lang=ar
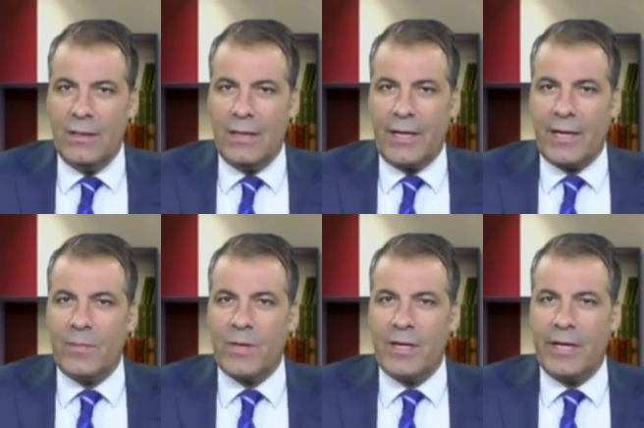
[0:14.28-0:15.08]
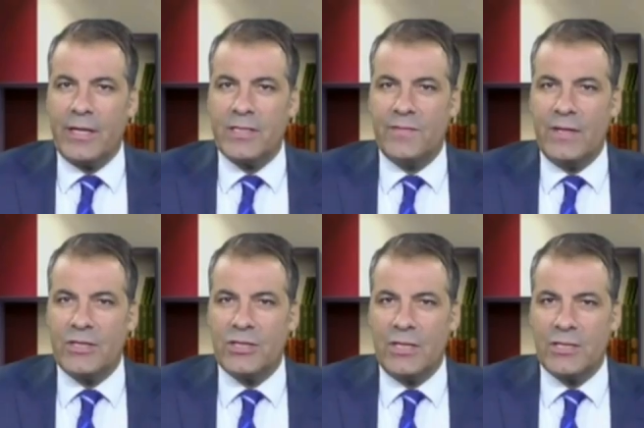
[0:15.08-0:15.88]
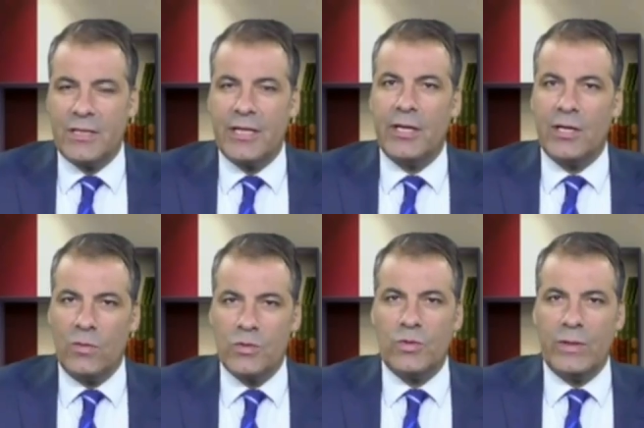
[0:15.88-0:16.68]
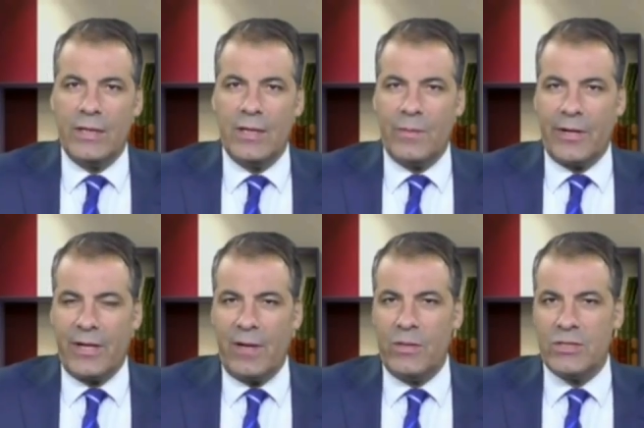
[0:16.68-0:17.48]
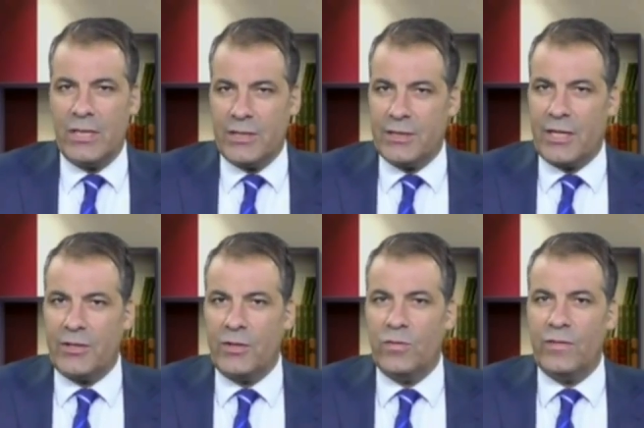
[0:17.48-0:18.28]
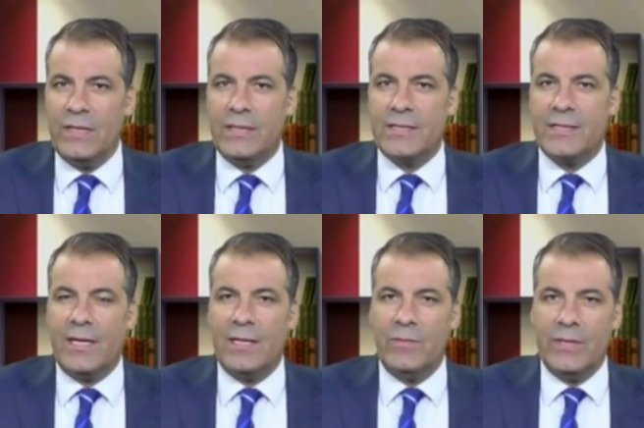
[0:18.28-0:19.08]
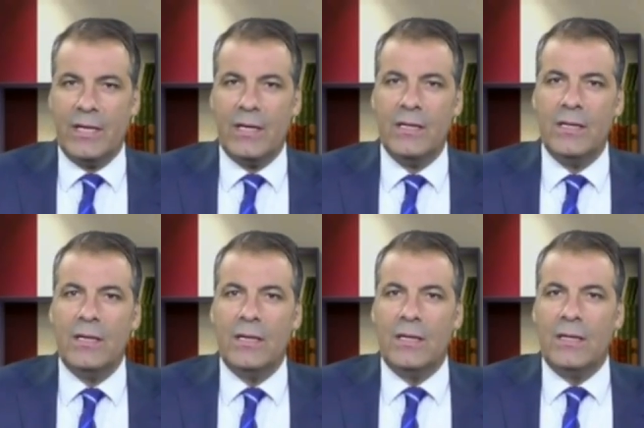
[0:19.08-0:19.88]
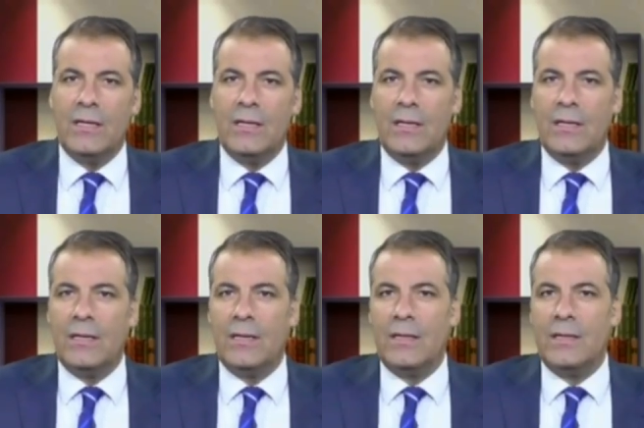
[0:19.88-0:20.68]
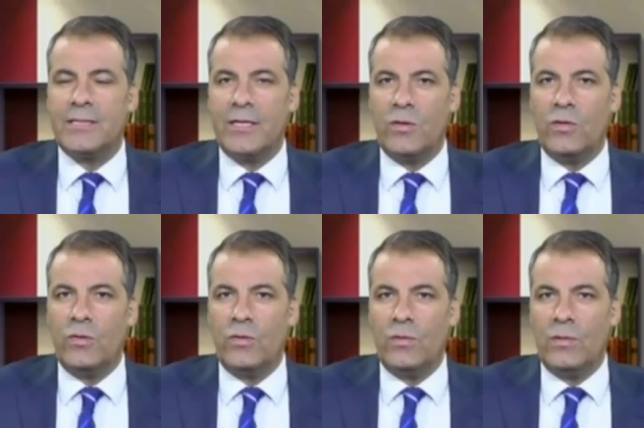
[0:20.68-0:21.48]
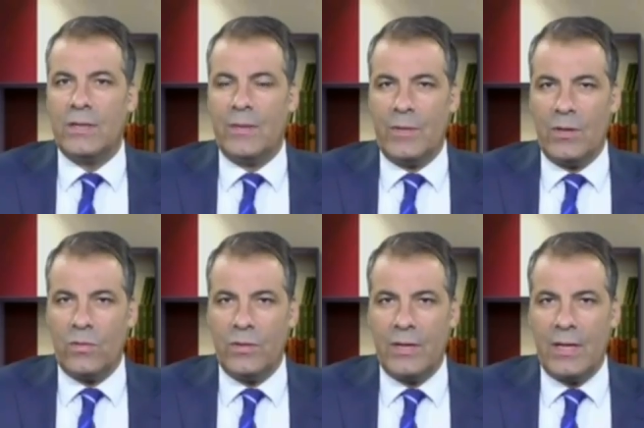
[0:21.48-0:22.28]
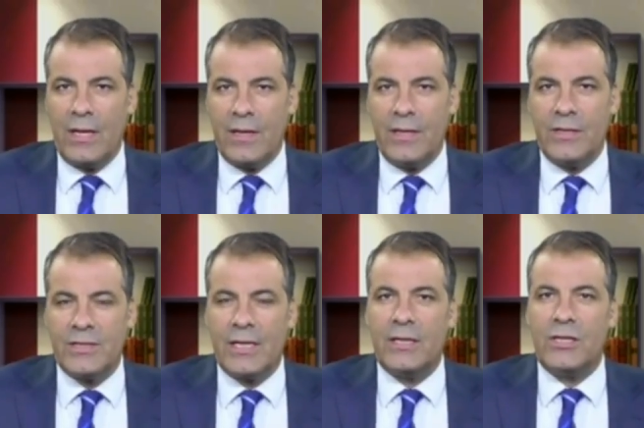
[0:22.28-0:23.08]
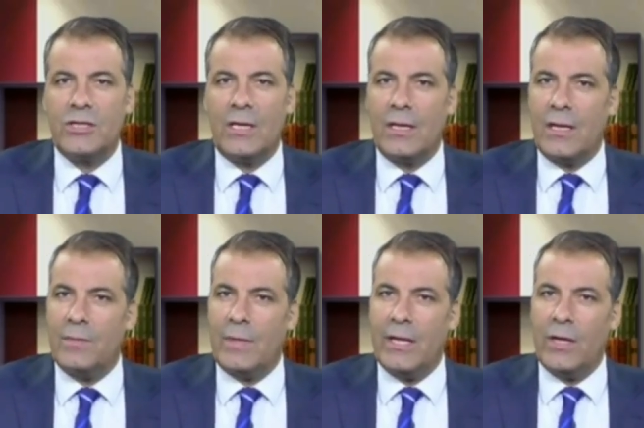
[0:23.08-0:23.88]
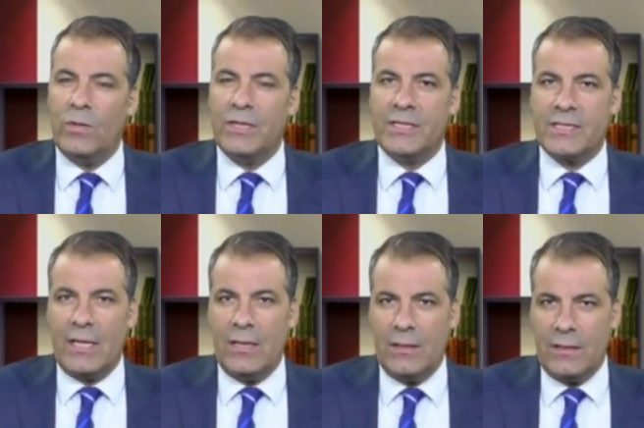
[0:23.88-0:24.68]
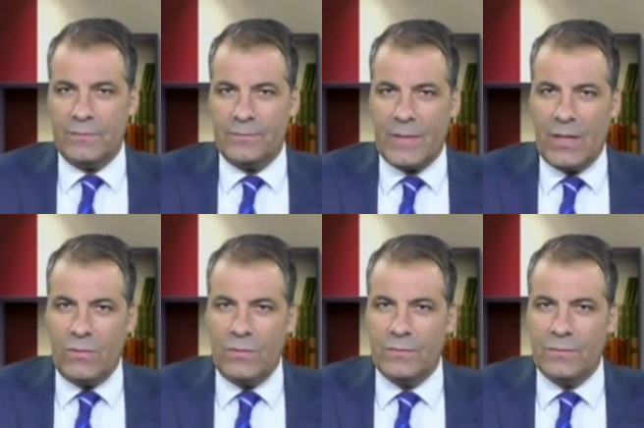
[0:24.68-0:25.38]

الرقم الظاهر أسفل الشاشة طريق الوصول إلى البرنامج لا تترددوا في الاتصال بنا آه، سنكون كما قلنا أذانا صاغية إن شاء الله معنا أول اتصال ألو